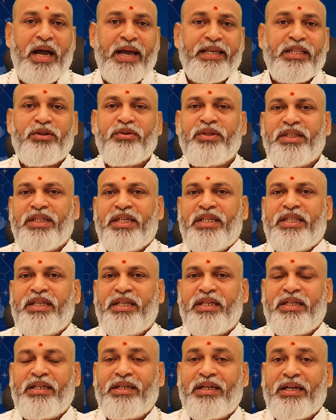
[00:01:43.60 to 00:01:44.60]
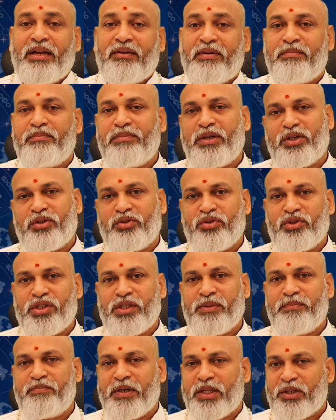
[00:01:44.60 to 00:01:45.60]
ఐదవ తేదీ నవంబర్
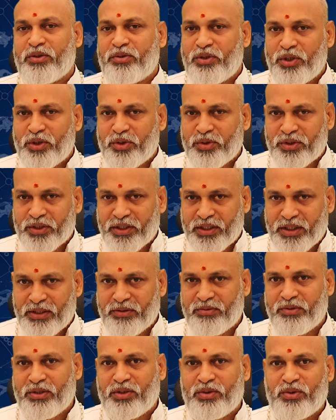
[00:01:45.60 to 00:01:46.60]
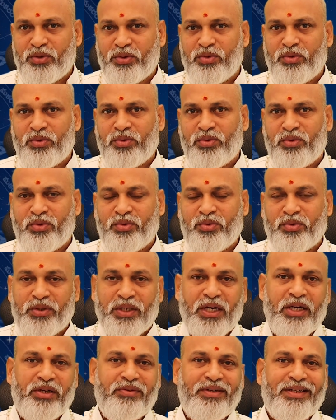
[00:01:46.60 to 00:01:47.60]
నుంచి పదకొండవ తేదీ వరకు
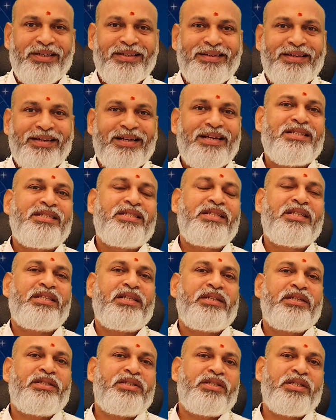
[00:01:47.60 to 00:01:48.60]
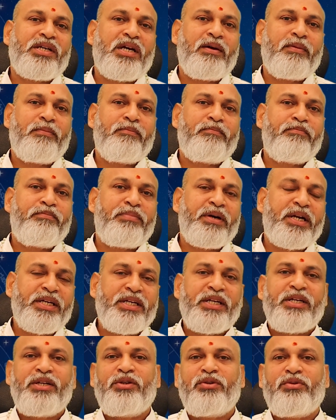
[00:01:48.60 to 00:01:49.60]
ఉన్నటువంటి గ్రహస్థితి రీత్యా
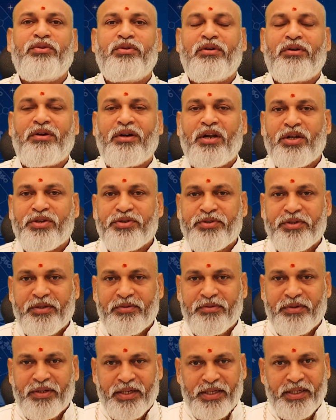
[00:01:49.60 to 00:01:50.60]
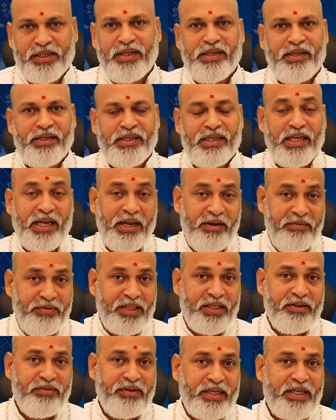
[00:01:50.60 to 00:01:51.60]
పన్నెండు రాసుల వారికి ఏ
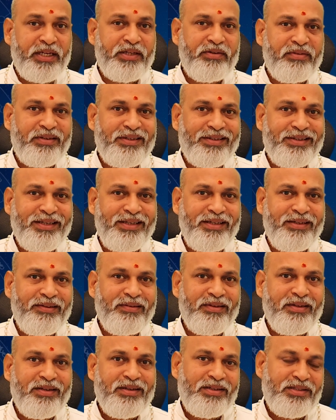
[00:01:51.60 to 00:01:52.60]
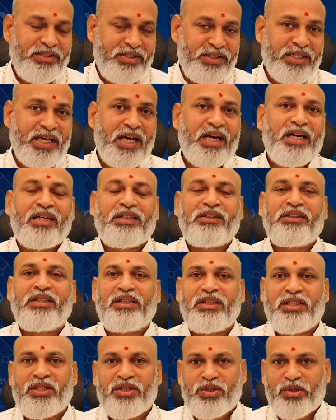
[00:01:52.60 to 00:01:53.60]
విధమైనటువంటి
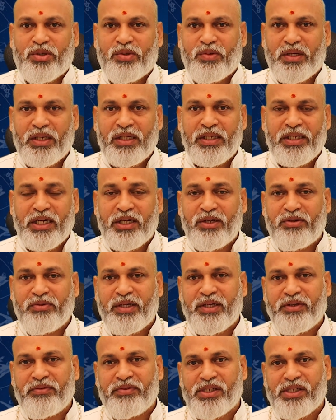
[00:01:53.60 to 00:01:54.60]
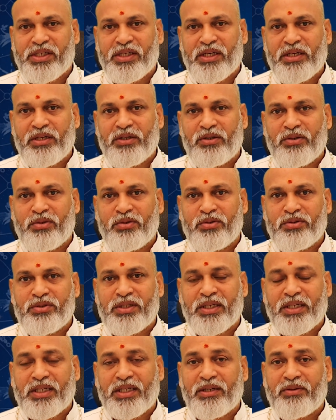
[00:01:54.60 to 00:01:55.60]
జాగ్రత్తలు తీసుకోవాలి ఎటువంటి విషయాల్లో
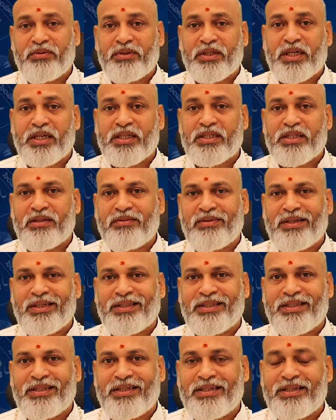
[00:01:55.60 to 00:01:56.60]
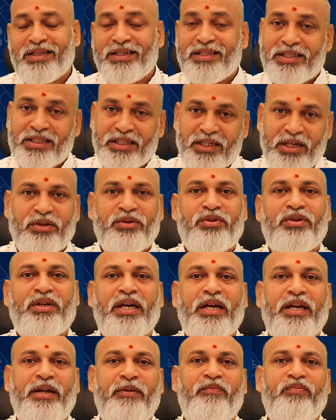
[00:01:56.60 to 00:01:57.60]
చక్కటి అవకాశాలు వాళ్ళకి కలిసి
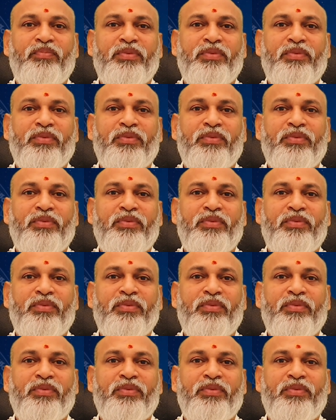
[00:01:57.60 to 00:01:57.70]
రానున్నాయి